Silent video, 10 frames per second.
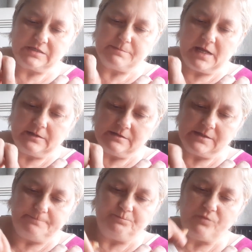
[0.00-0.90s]

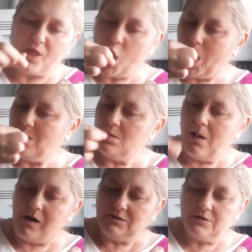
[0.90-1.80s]
спрятался.
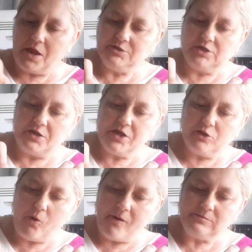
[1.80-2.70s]
Эдика нету.